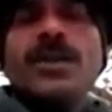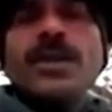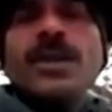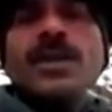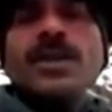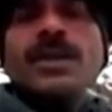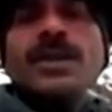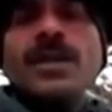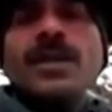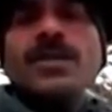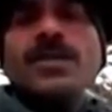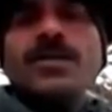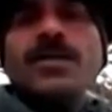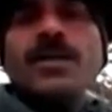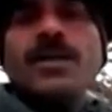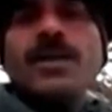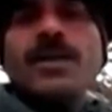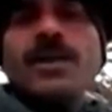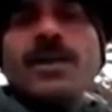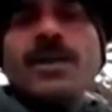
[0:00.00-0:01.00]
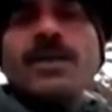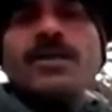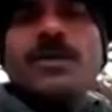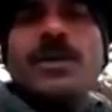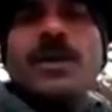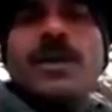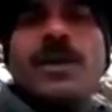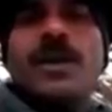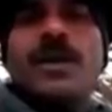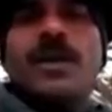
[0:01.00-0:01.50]
बी एस एफ उनतीस
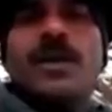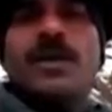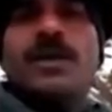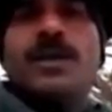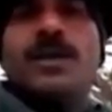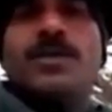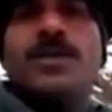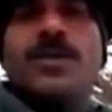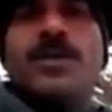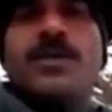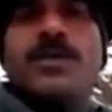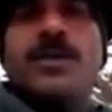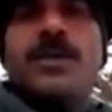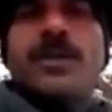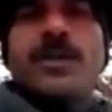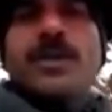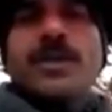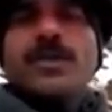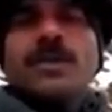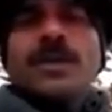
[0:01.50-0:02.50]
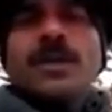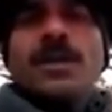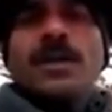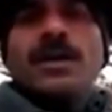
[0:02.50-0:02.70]
बटालियन सीमा सुरक्षा बल